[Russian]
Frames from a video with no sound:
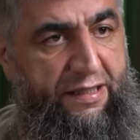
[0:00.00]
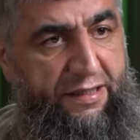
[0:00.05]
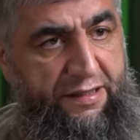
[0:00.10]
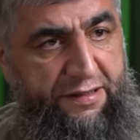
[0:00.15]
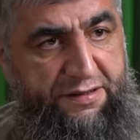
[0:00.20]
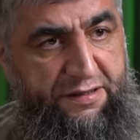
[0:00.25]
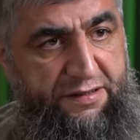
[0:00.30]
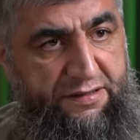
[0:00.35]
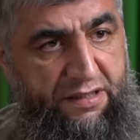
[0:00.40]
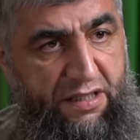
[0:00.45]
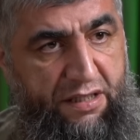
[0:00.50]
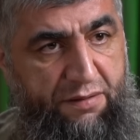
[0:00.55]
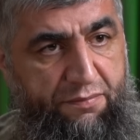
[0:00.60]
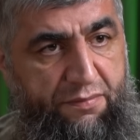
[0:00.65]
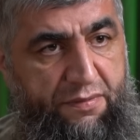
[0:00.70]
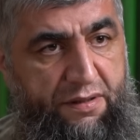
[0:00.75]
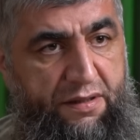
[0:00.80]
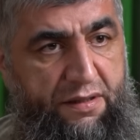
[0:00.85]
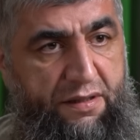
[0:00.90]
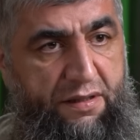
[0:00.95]
Лет Исам
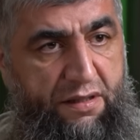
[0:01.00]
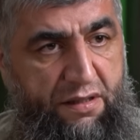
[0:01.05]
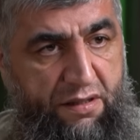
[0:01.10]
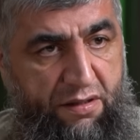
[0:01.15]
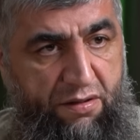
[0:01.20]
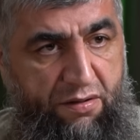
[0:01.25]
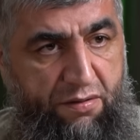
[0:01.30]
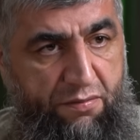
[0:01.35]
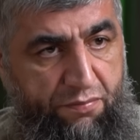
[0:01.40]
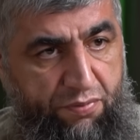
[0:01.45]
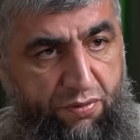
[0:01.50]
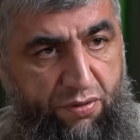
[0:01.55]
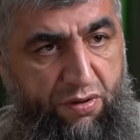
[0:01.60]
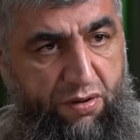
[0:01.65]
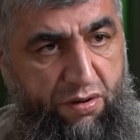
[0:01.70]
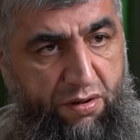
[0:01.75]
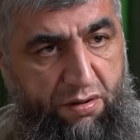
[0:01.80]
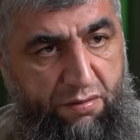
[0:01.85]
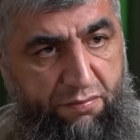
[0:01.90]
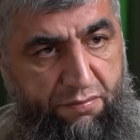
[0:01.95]

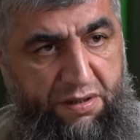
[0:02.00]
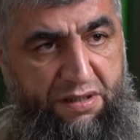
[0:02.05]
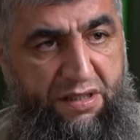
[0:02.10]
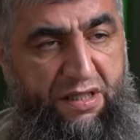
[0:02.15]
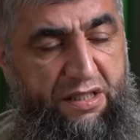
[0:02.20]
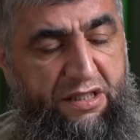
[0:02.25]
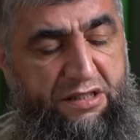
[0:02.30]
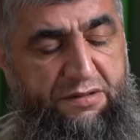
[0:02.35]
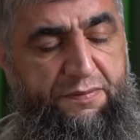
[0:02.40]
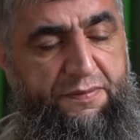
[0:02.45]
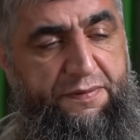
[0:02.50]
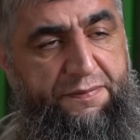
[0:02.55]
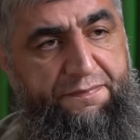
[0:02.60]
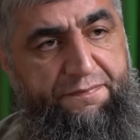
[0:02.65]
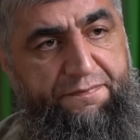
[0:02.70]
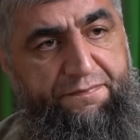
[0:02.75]
про мадхализм.